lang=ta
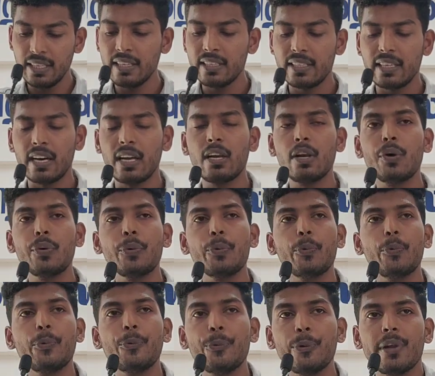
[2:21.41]
ஏனென்றால்
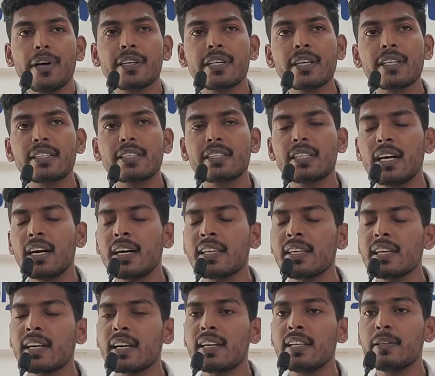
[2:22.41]
உலக
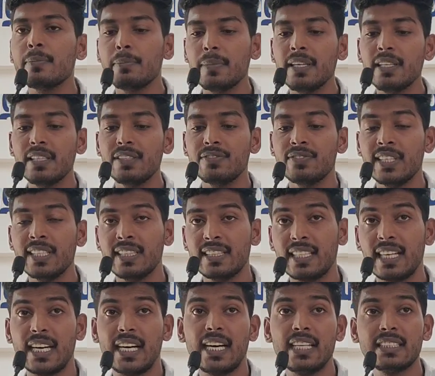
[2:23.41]
காரியங்களின் மீது
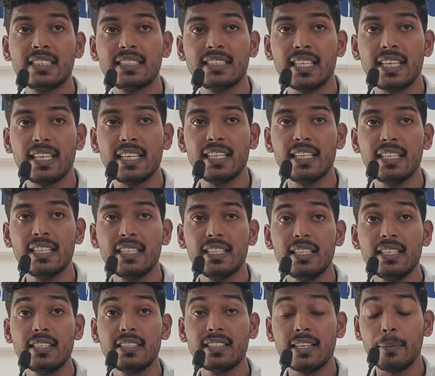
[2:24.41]
வைத்த ஆசை
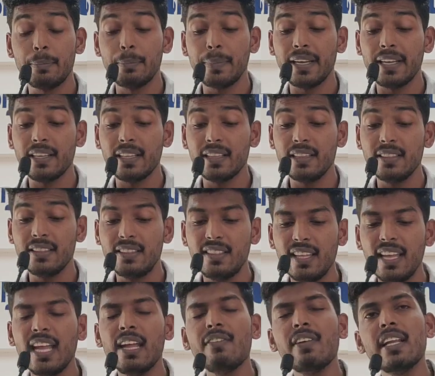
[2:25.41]
நம்மை
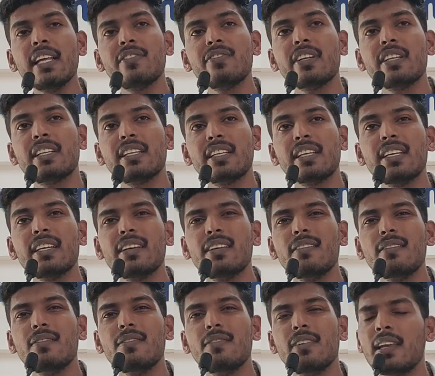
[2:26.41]
தேவனை விட்டு
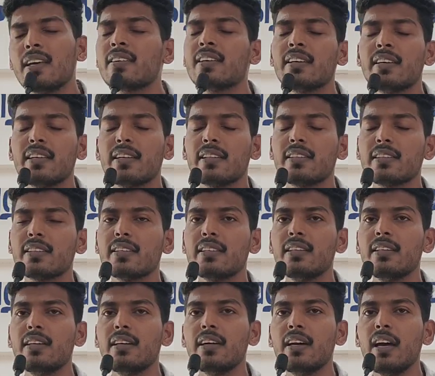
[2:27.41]
விளக்குகிறது
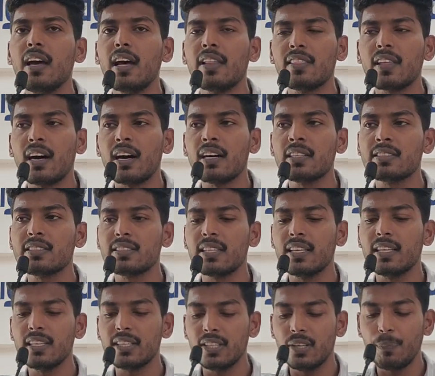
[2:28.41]
அந்த
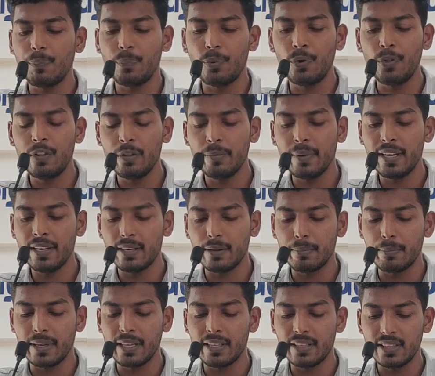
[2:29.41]
ஆசை எப்பொழுதுமே
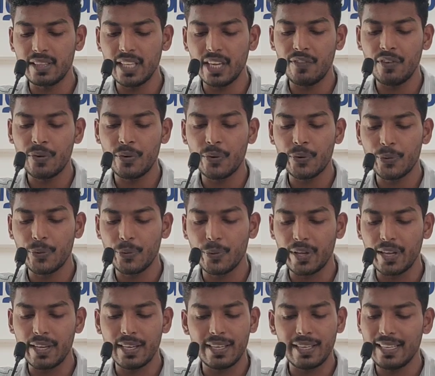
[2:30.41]
நம்மை தேவனோடு
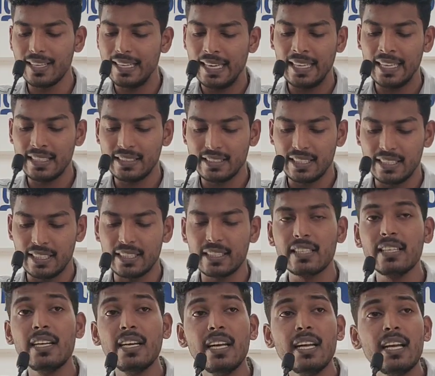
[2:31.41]
கூட இணைய
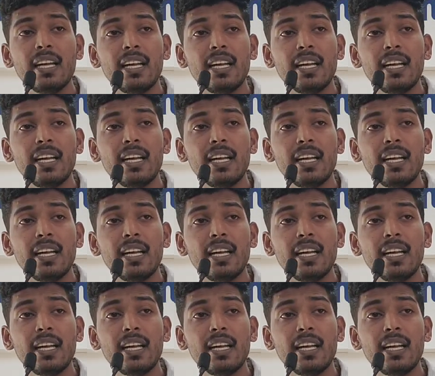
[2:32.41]
செய்யாது